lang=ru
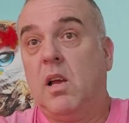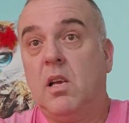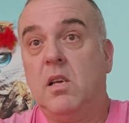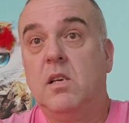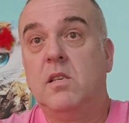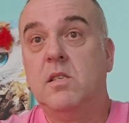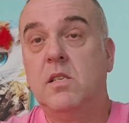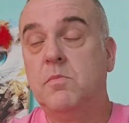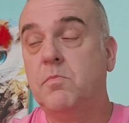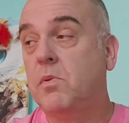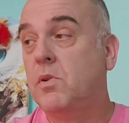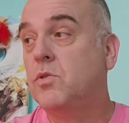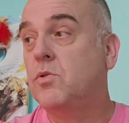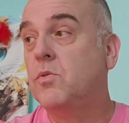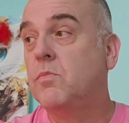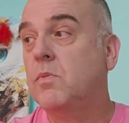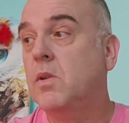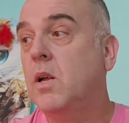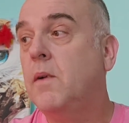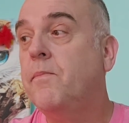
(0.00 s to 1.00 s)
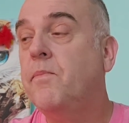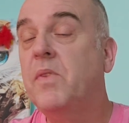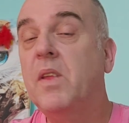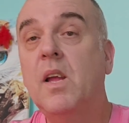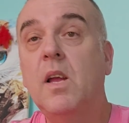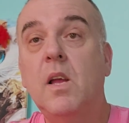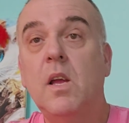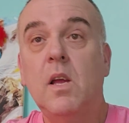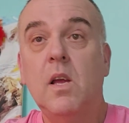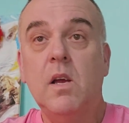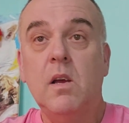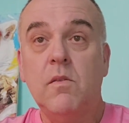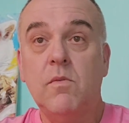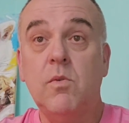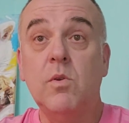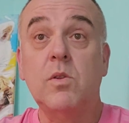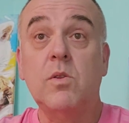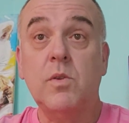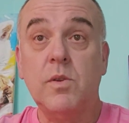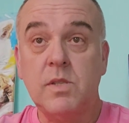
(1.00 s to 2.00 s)
а я здесь при чем, да?
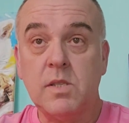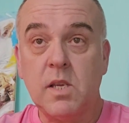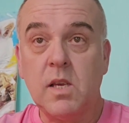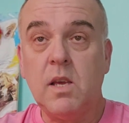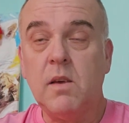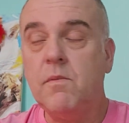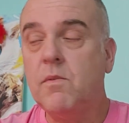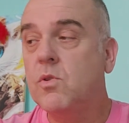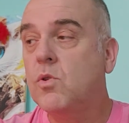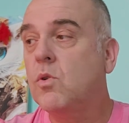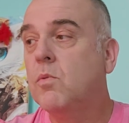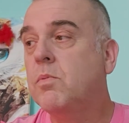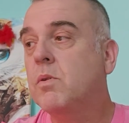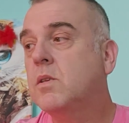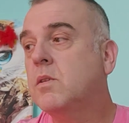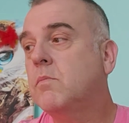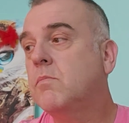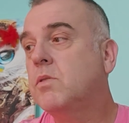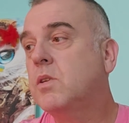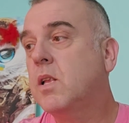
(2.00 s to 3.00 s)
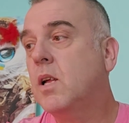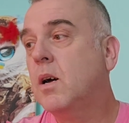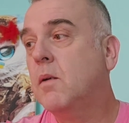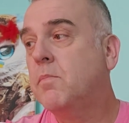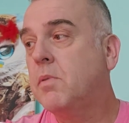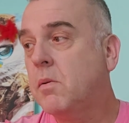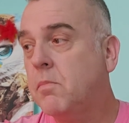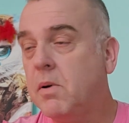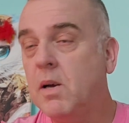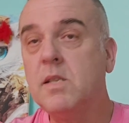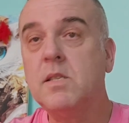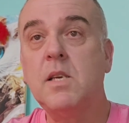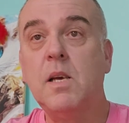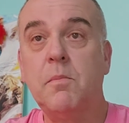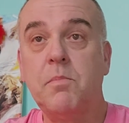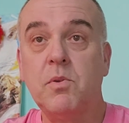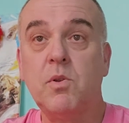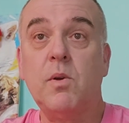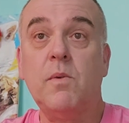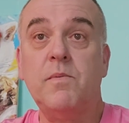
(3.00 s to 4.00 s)
Вот, то есть таким вот образом шла апробация, а
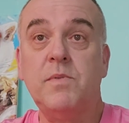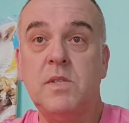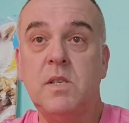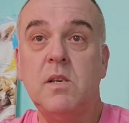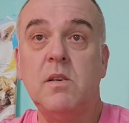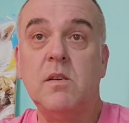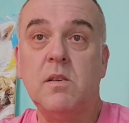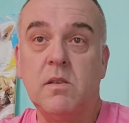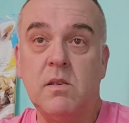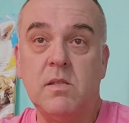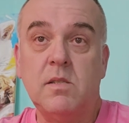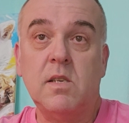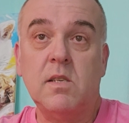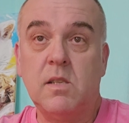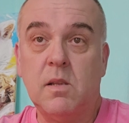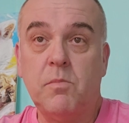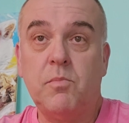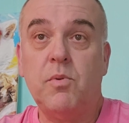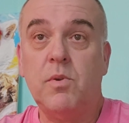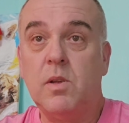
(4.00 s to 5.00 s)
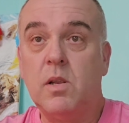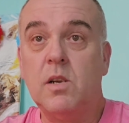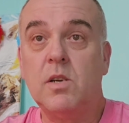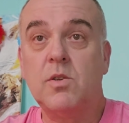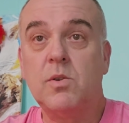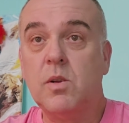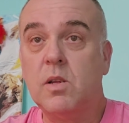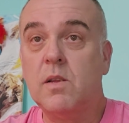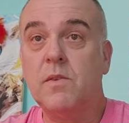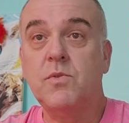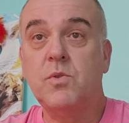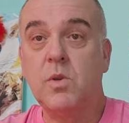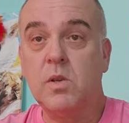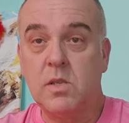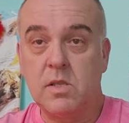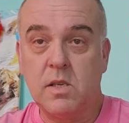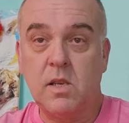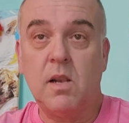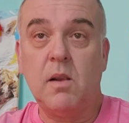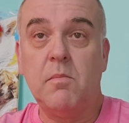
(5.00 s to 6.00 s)
потом все, естественно, поняли, что это все
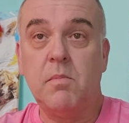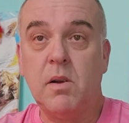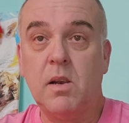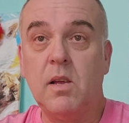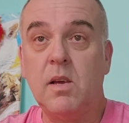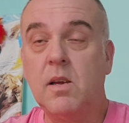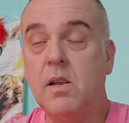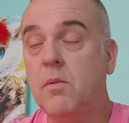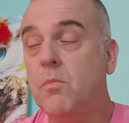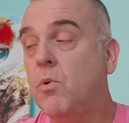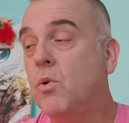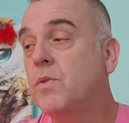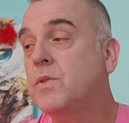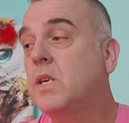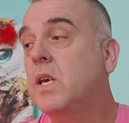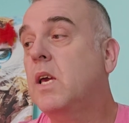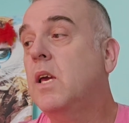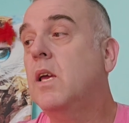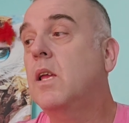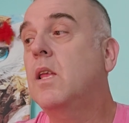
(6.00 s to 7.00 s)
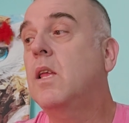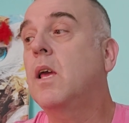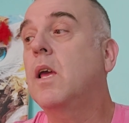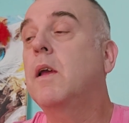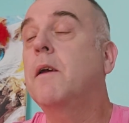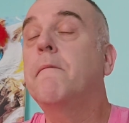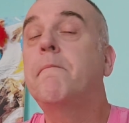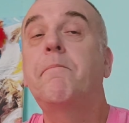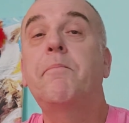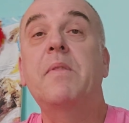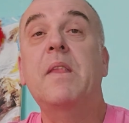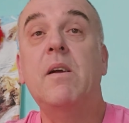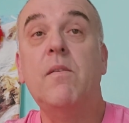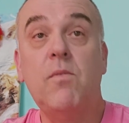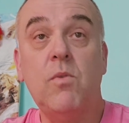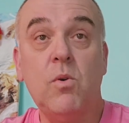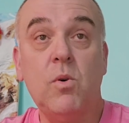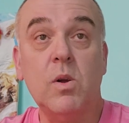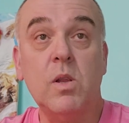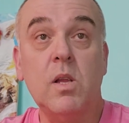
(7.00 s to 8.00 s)
действительно были кремлевские идеи.
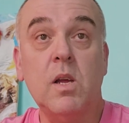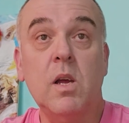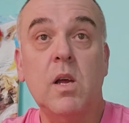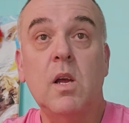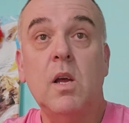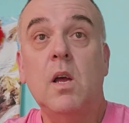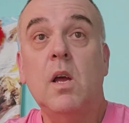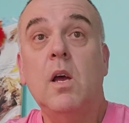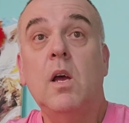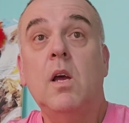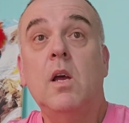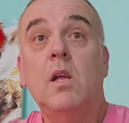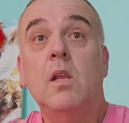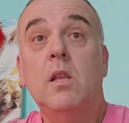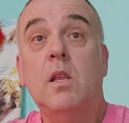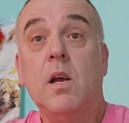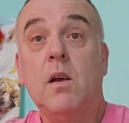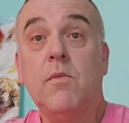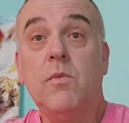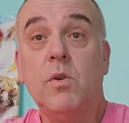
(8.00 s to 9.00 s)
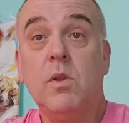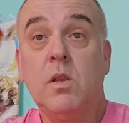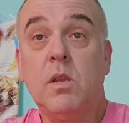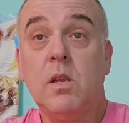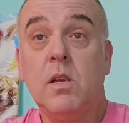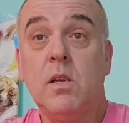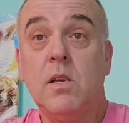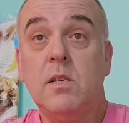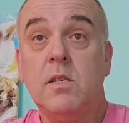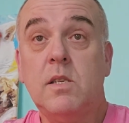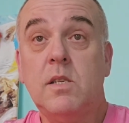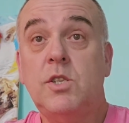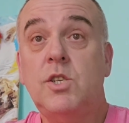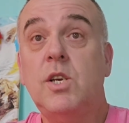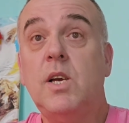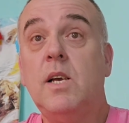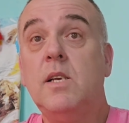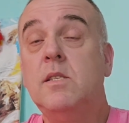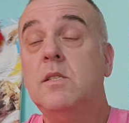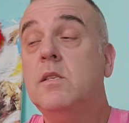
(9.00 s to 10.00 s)
Вот. Так вот, э,
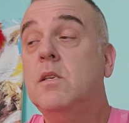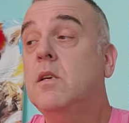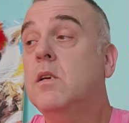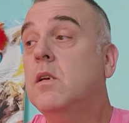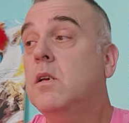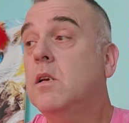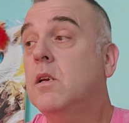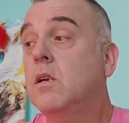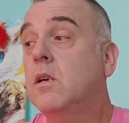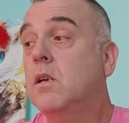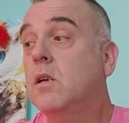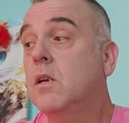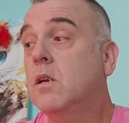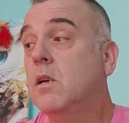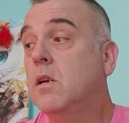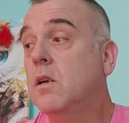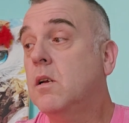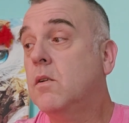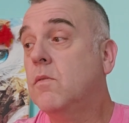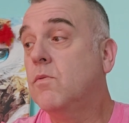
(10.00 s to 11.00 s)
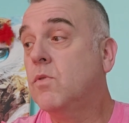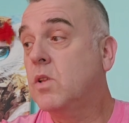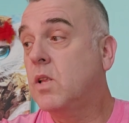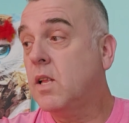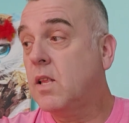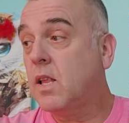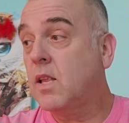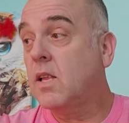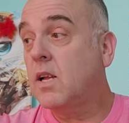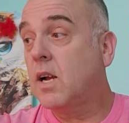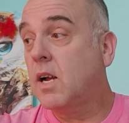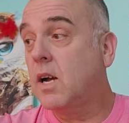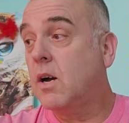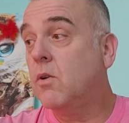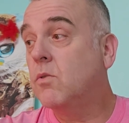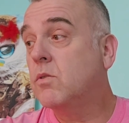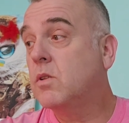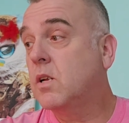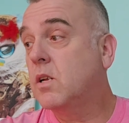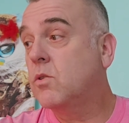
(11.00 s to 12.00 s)
сейчас э, вот этот
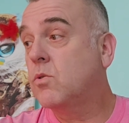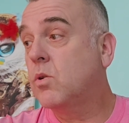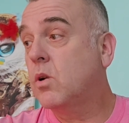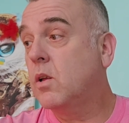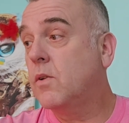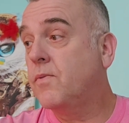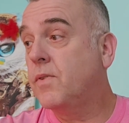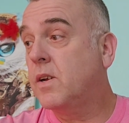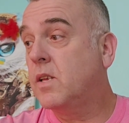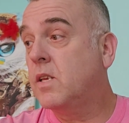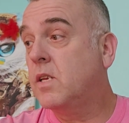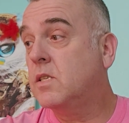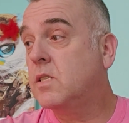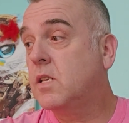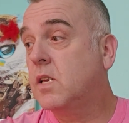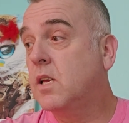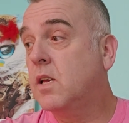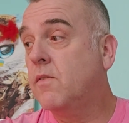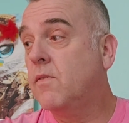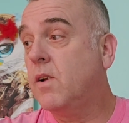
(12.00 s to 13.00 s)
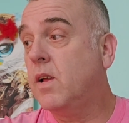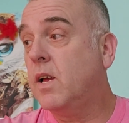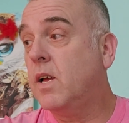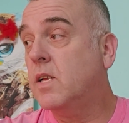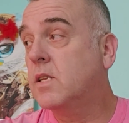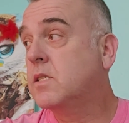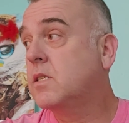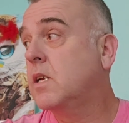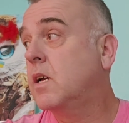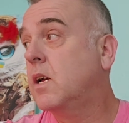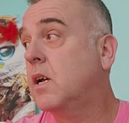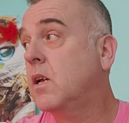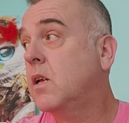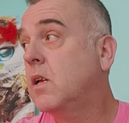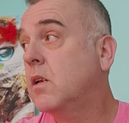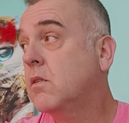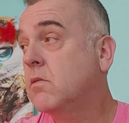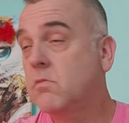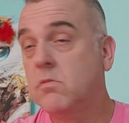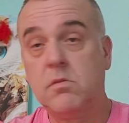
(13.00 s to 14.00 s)
аккаунт, который фактически является,
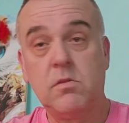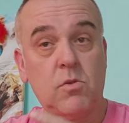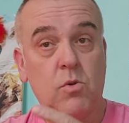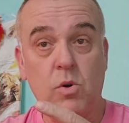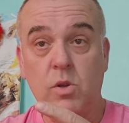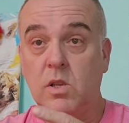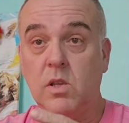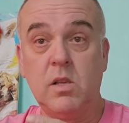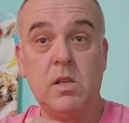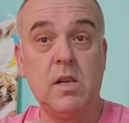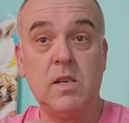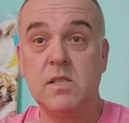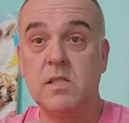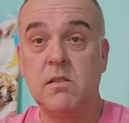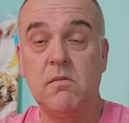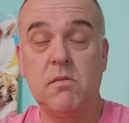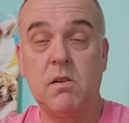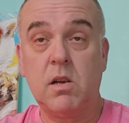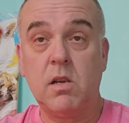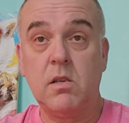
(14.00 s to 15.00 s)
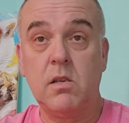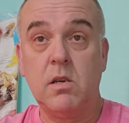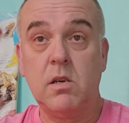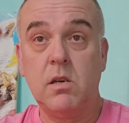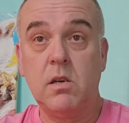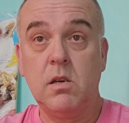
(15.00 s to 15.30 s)
он код не даст соврать,